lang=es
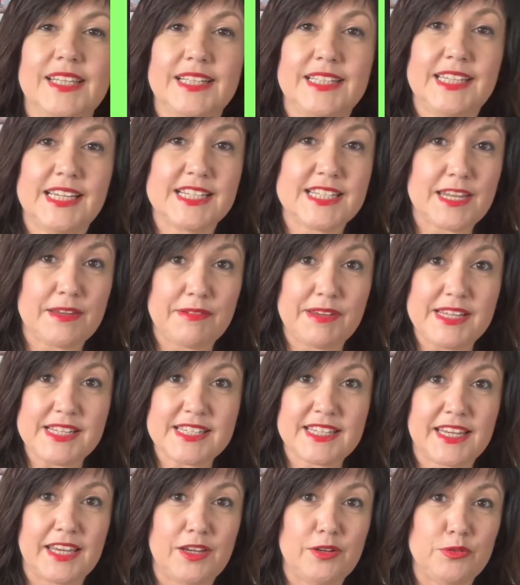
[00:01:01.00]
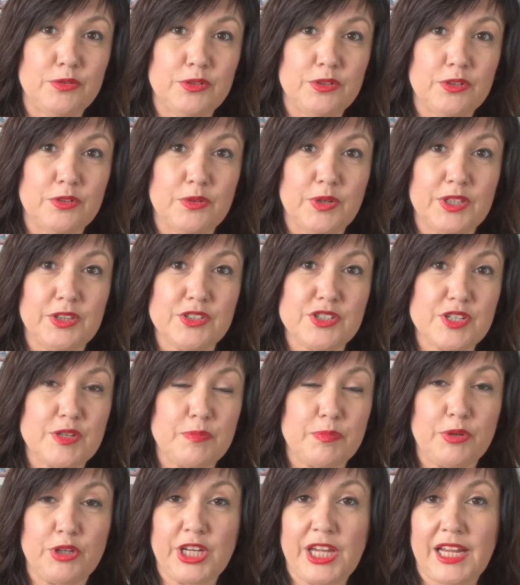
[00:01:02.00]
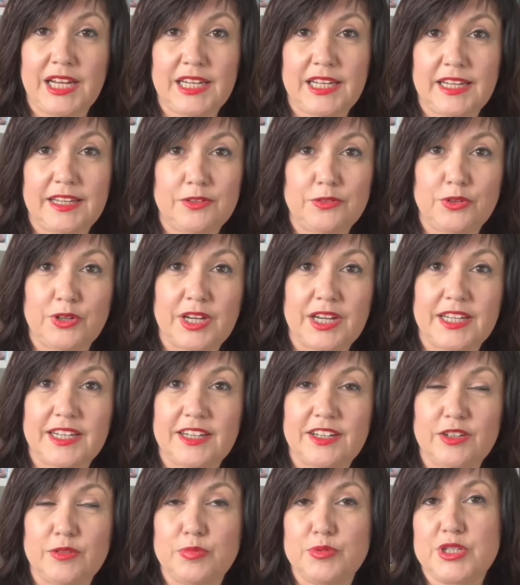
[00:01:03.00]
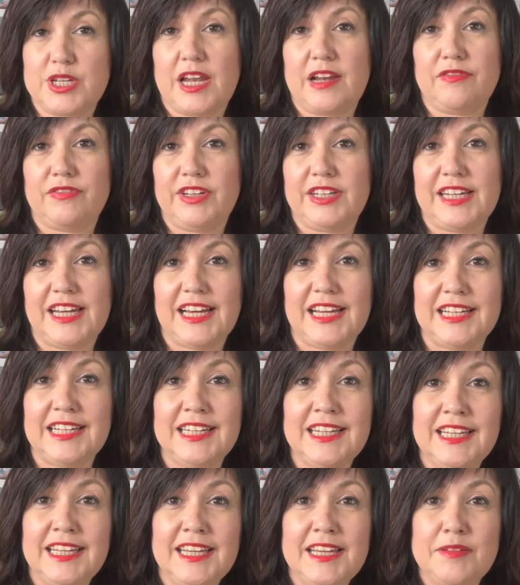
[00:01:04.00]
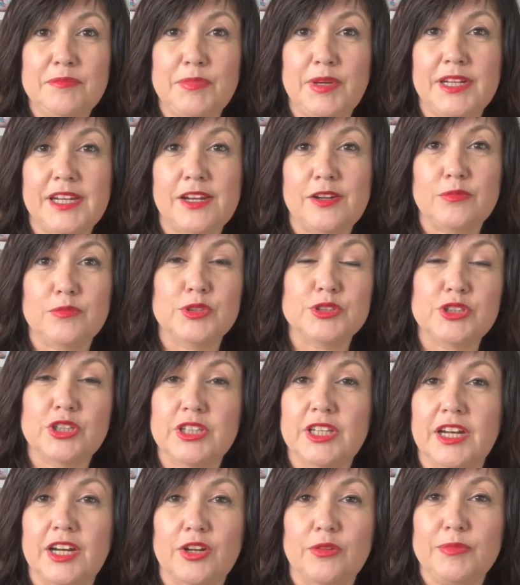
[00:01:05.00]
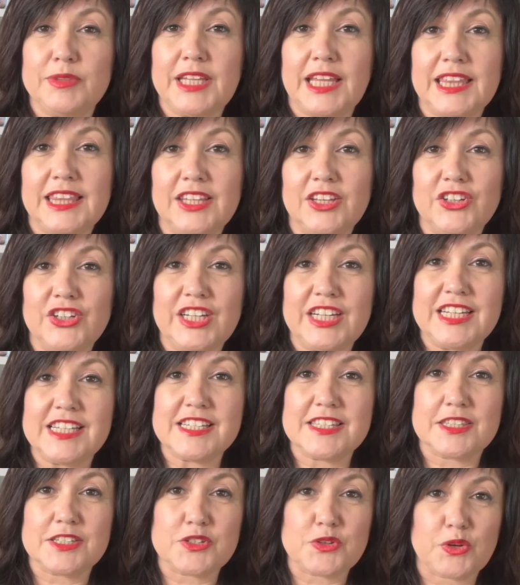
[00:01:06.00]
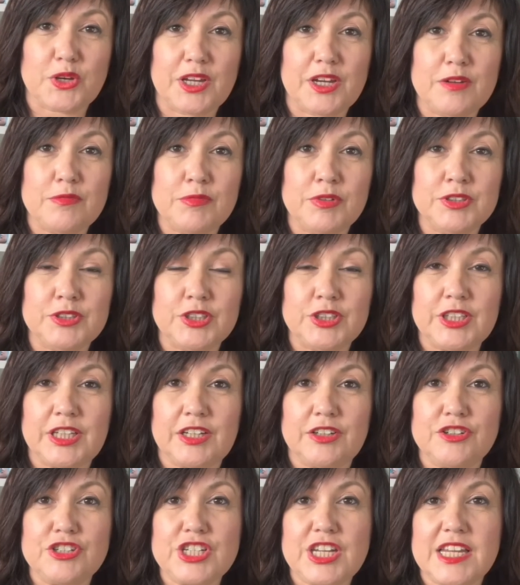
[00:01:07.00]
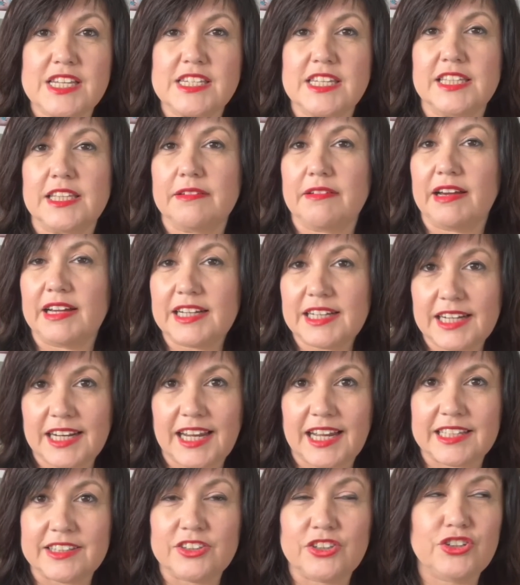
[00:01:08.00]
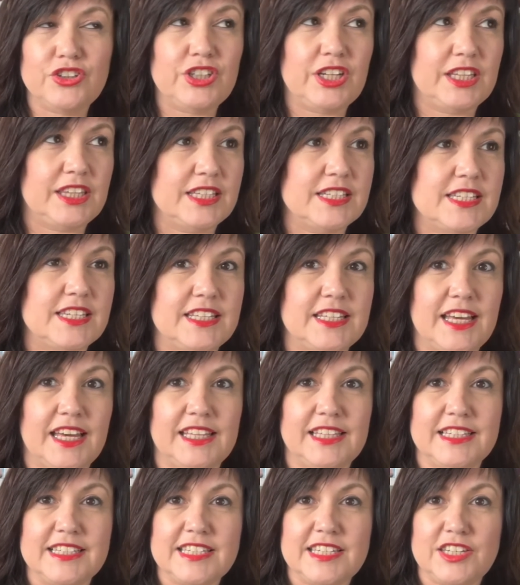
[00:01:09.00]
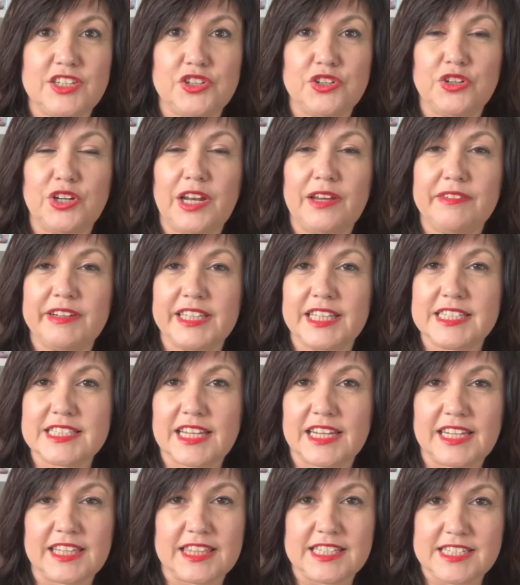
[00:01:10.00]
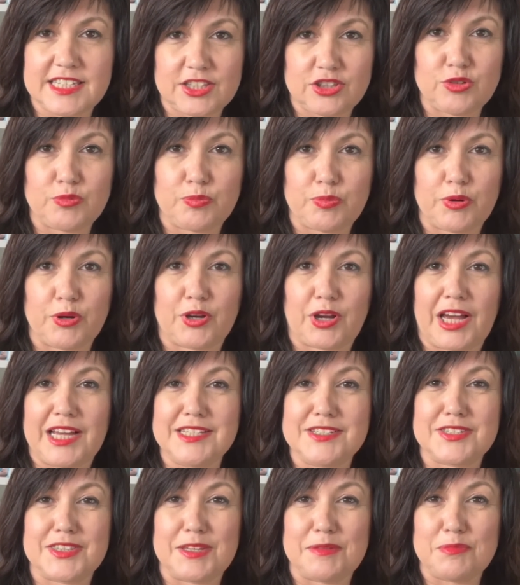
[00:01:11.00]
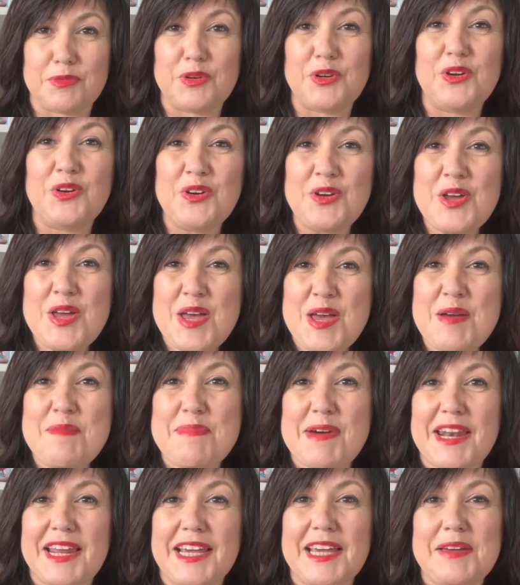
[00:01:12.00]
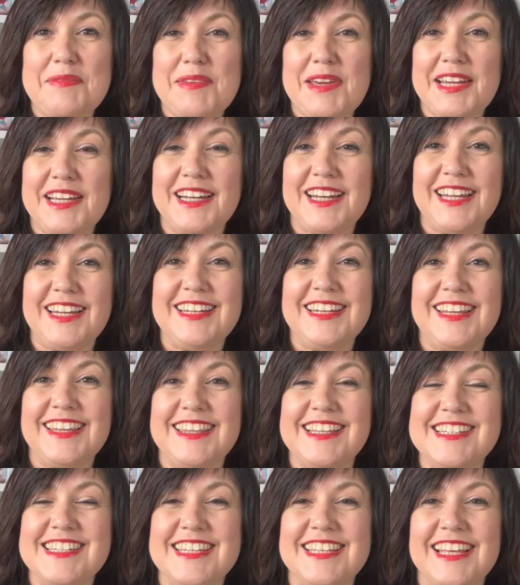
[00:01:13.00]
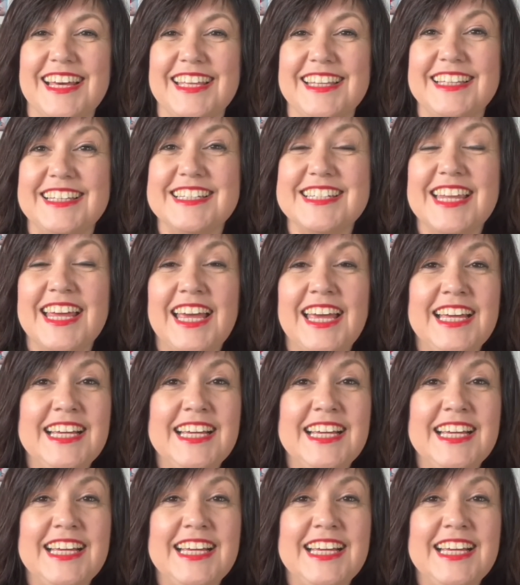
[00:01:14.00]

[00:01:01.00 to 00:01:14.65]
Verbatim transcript: Ya sabéis que uno cuando se pone a leer un género, pues al final vienen un montón de recomendaciones, te sugieren un montón de cosas y te van creando necesidades. Y yo la verdad es que necesito poco estímulo para que me creen necesidades.